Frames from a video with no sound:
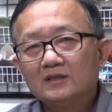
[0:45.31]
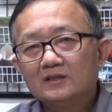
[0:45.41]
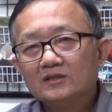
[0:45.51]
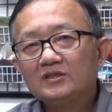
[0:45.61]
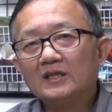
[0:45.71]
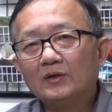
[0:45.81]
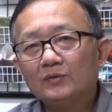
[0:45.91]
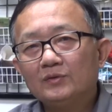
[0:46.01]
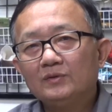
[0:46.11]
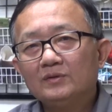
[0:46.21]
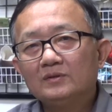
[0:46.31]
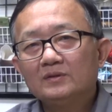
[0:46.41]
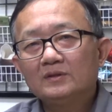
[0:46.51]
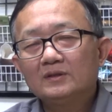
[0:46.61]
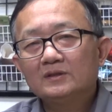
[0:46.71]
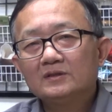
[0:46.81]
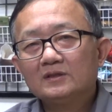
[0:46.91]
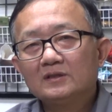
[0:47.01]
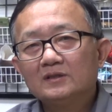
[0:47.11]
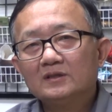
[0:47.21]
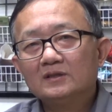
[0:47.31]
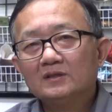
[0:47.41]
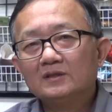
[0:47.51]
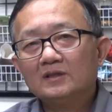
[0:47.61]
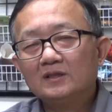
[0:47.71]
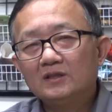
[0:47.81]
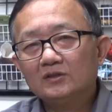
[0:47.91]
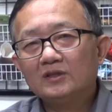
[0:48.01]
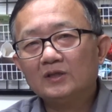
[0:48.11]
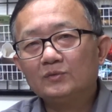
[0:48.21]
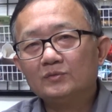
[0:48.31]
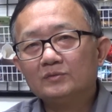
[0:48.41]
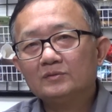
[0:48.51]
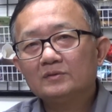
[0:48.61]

是小于这个二点五